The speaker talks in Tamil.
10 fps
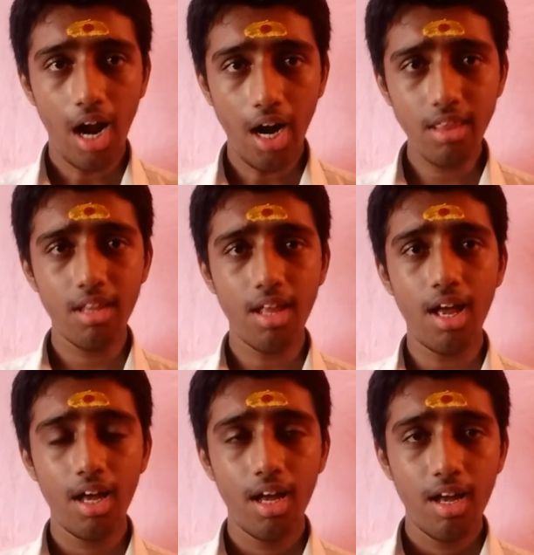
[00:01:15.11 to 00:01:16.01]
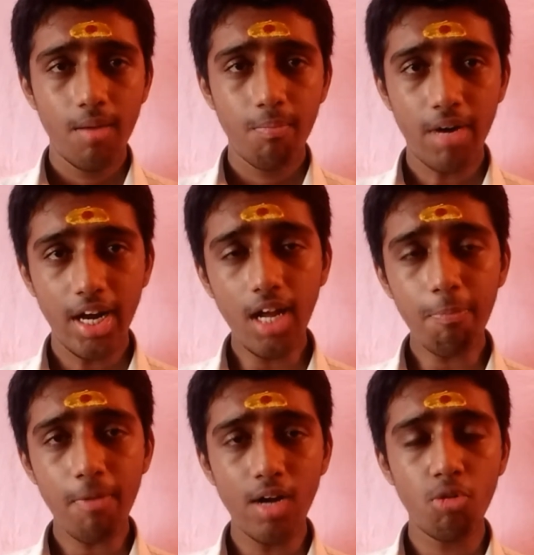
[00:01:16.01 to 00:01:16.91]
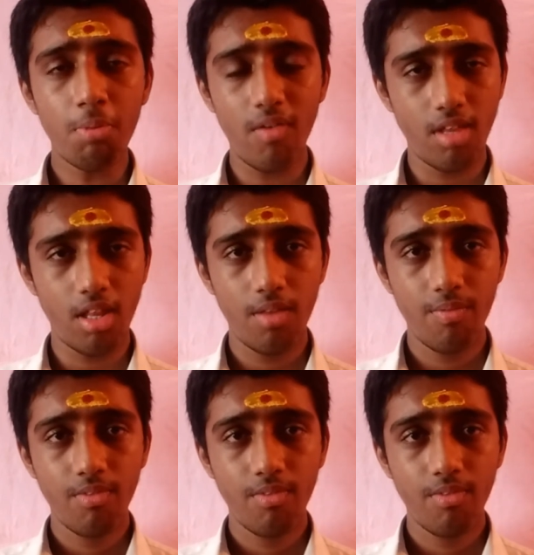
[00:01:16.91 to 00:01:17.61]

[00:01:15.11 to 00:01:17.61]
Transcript: அடுத்ததா படையப்பான்னு ஒரு படம் வந்தது